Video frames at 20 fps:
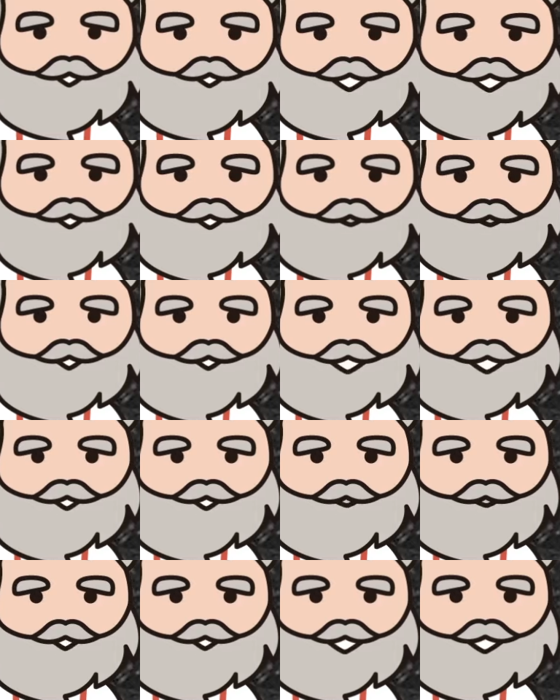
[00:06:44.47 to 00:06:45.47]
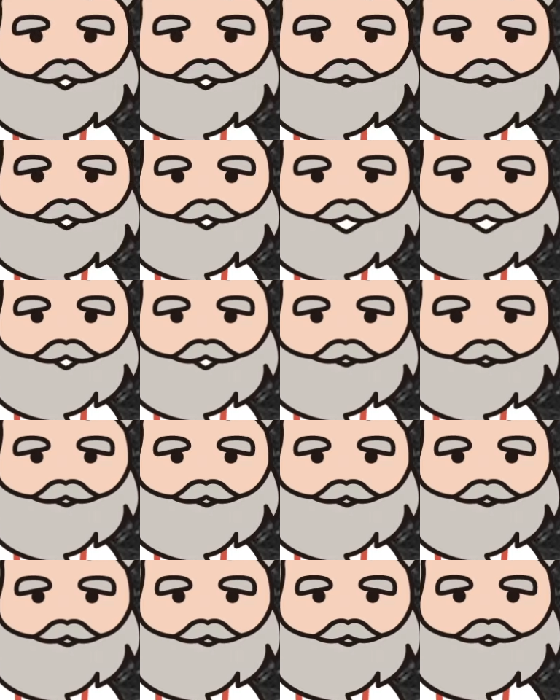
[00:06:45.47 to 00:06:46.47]
アイヌ民族に対して
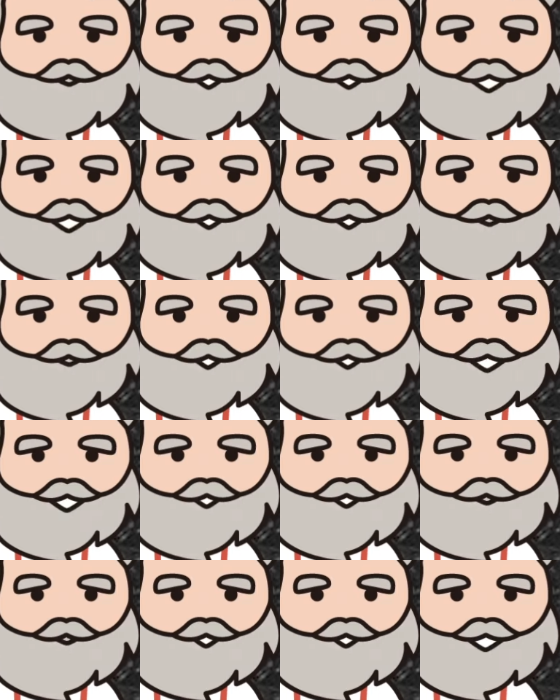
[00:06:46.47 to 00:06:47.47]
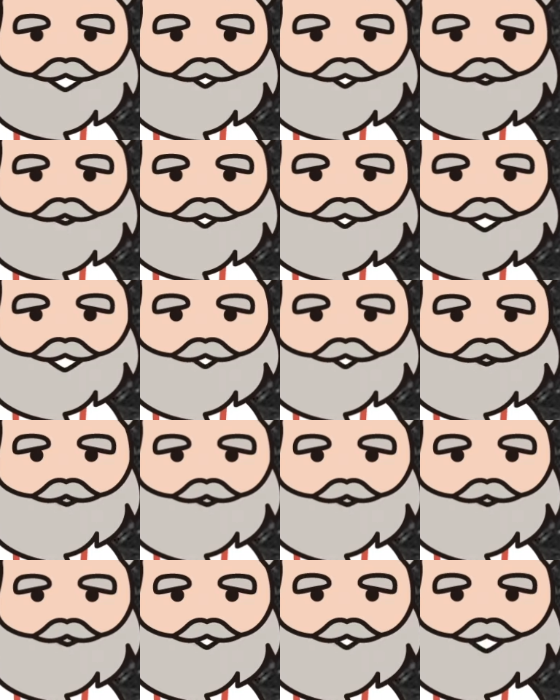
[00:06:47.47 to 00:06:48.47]
日本語を使うこと
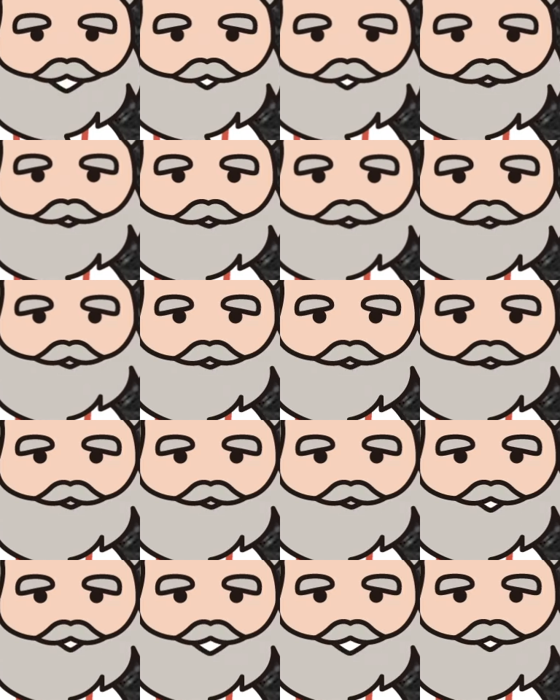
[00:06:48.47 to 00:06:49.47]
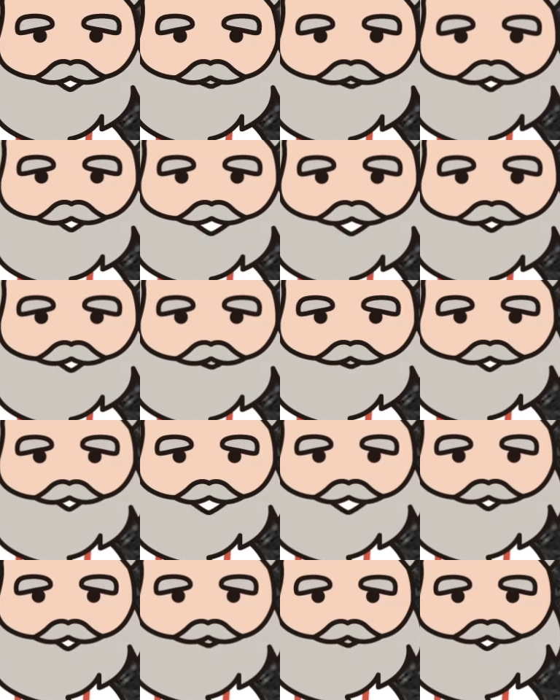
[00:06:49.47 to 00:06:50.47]
そして文化や風
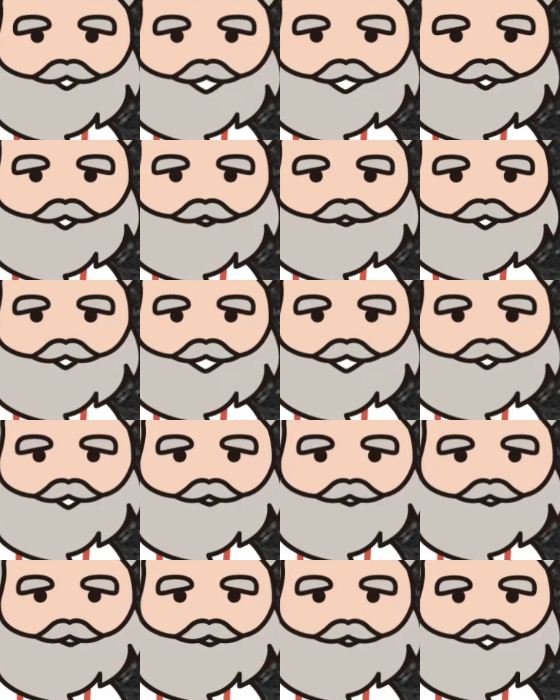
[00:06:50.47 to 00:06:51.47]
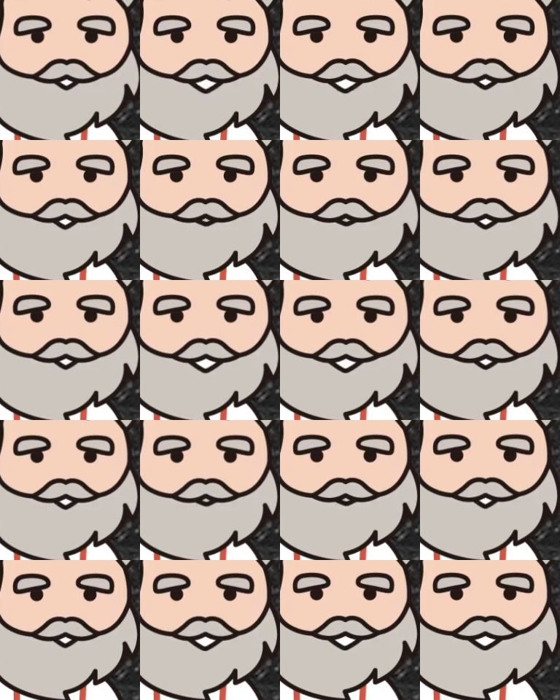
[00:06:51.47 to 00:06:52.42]
習についても和人と同